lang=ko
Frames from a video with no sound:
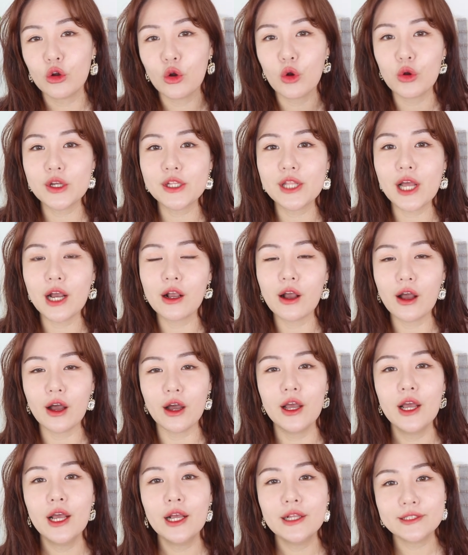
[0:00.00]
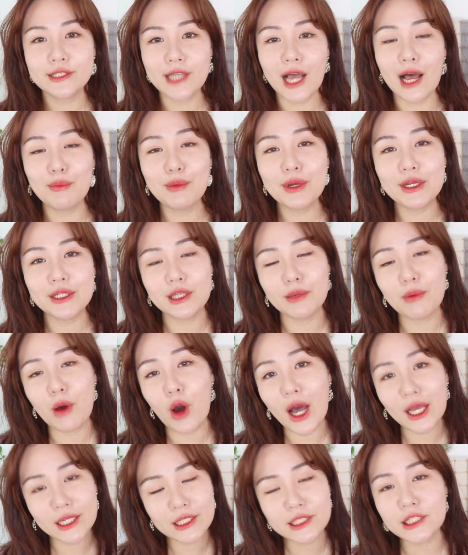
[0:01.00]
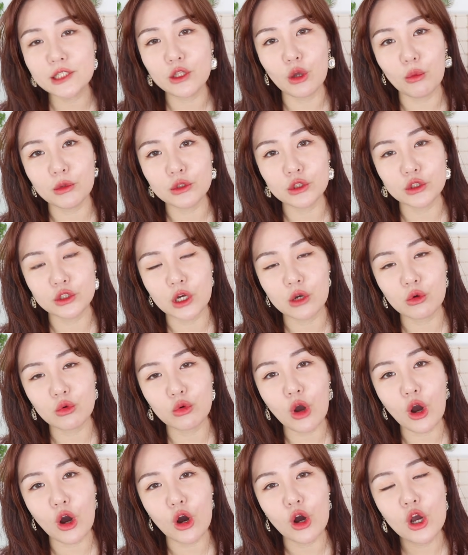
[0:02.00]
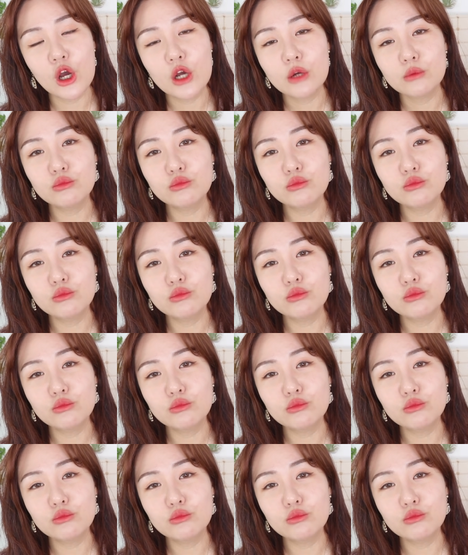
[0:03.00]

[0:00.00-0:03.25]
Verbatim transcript: 거기다가 잠을 새벽 한 시 넘어서 잤고요.